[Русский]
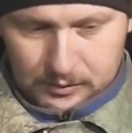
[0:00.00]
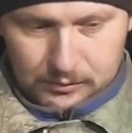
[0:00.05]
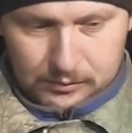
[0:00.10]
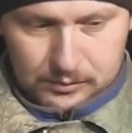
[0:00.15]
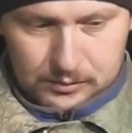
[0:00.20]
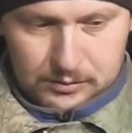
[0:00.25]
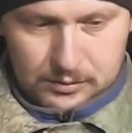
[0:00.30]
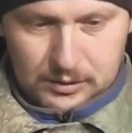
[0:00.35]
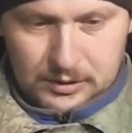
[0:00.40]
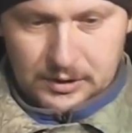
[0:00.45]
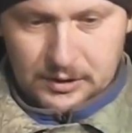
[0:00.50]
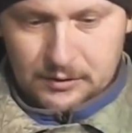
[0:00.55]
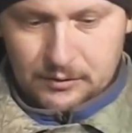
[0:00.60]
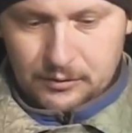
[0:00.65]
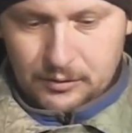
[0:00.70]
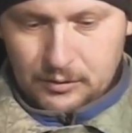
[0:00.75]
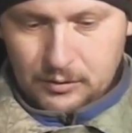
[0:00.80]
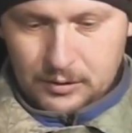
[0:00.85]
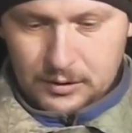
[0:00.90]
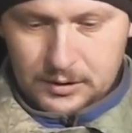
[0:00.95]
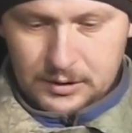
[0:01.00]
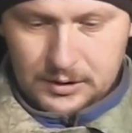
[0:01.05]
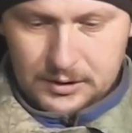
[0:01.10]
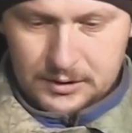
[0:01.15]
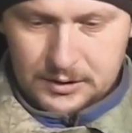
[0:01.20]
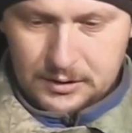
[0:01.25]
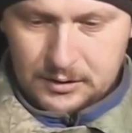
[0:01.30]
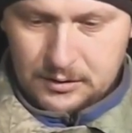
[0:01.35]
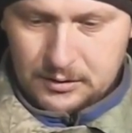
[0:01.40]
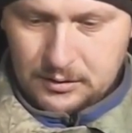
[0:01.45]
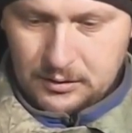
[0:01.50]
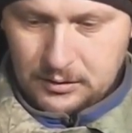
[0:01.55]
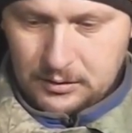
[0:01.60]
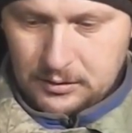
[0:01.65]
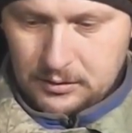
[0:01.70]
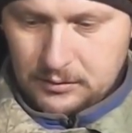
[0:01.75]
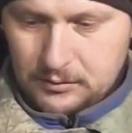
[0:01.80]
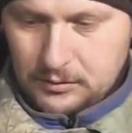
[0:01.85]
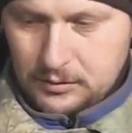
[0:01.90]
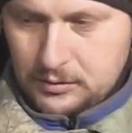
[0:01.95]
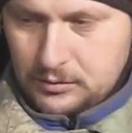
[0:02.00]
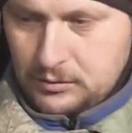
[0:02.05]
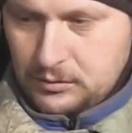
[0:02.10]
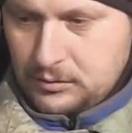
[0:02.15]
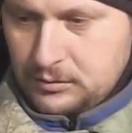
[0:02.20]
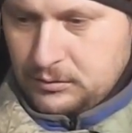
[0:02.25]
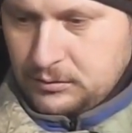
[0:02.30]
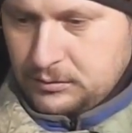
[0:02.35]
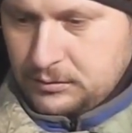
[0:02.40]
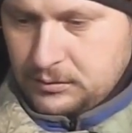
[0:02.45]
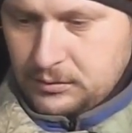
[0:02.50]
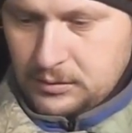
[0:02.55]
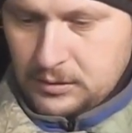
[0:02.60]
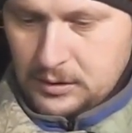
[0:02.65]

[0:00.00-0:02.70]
Вот, от этого никого не деться. Вот, ну,